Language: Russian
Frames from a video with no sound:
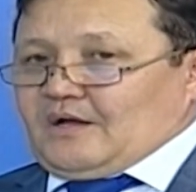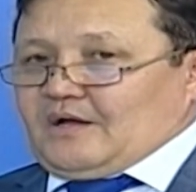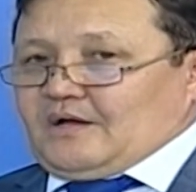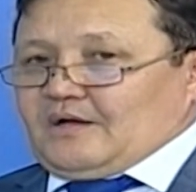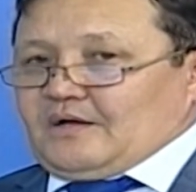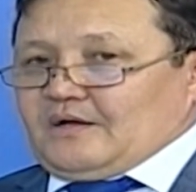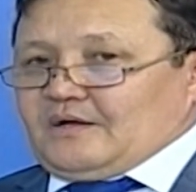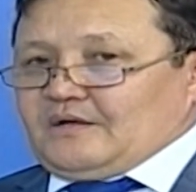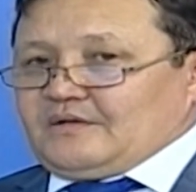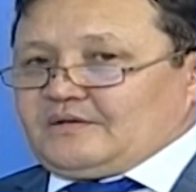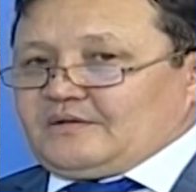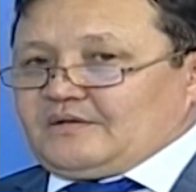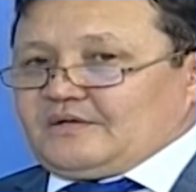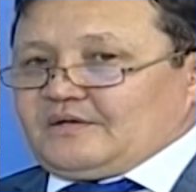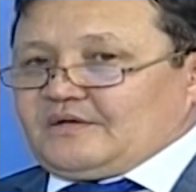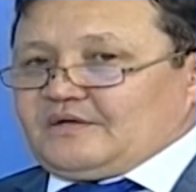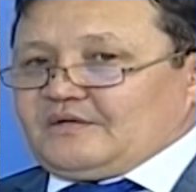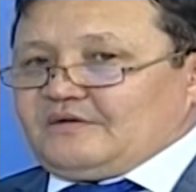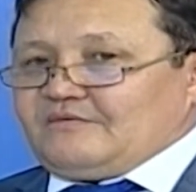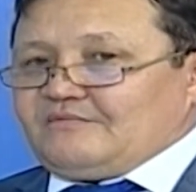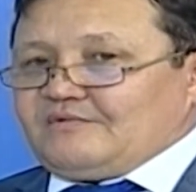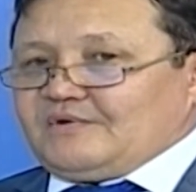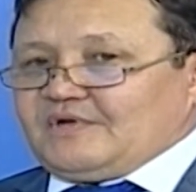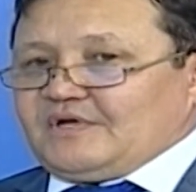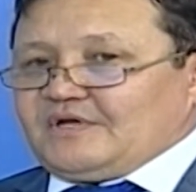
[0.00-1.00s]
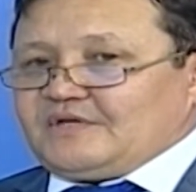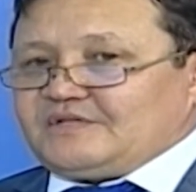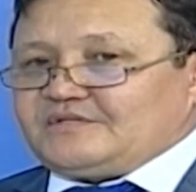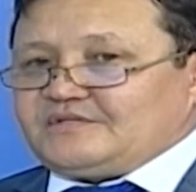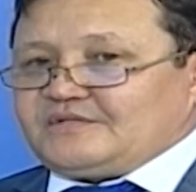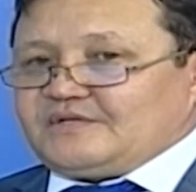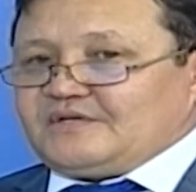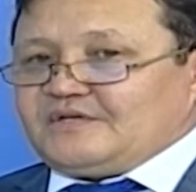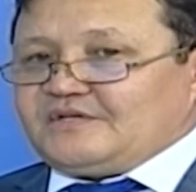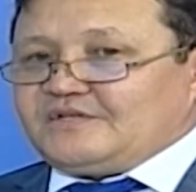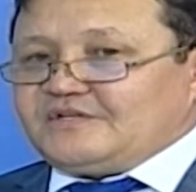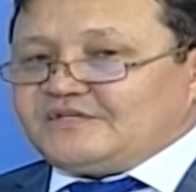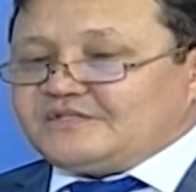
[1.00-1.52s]
Это
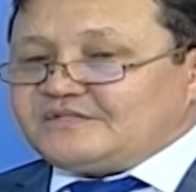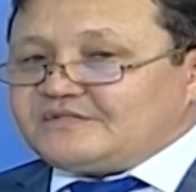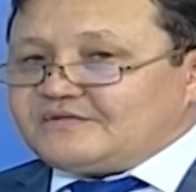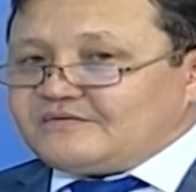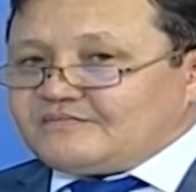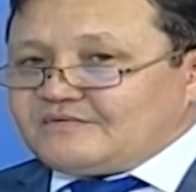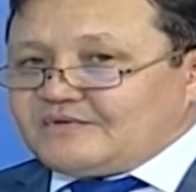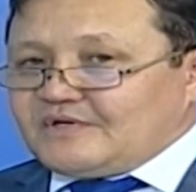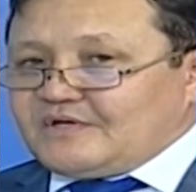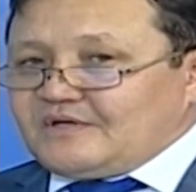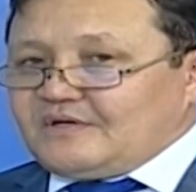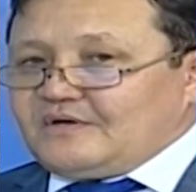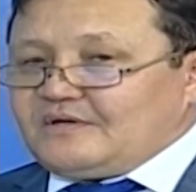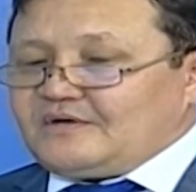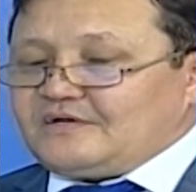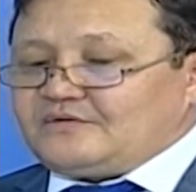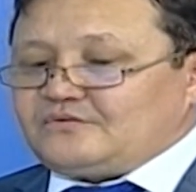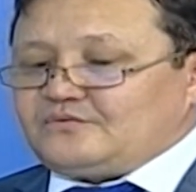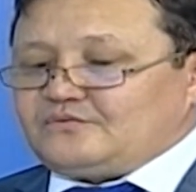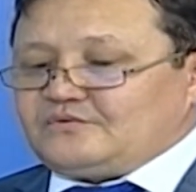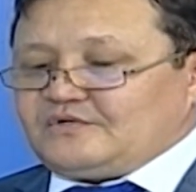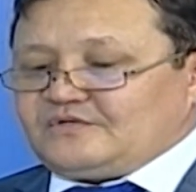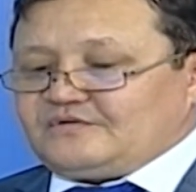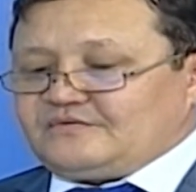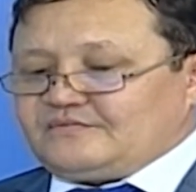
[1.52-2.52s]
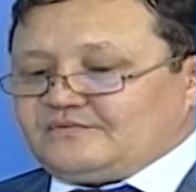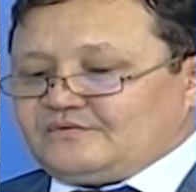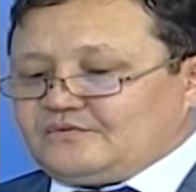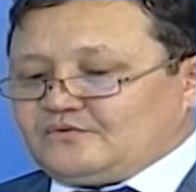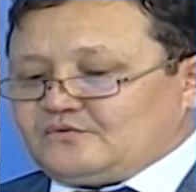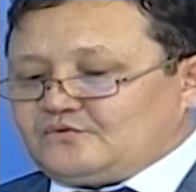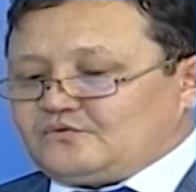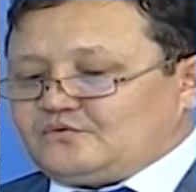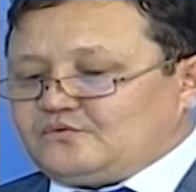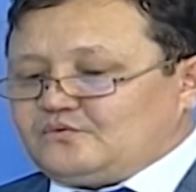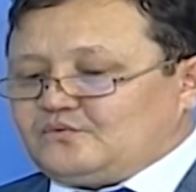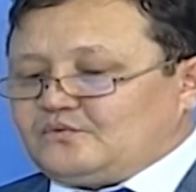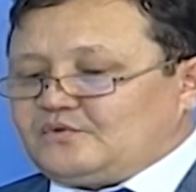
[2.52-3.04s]
является единственной государственной
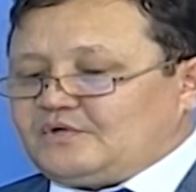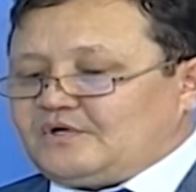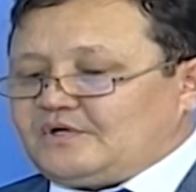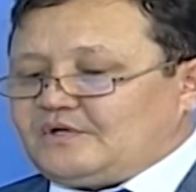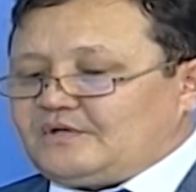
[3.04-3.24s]
услугой.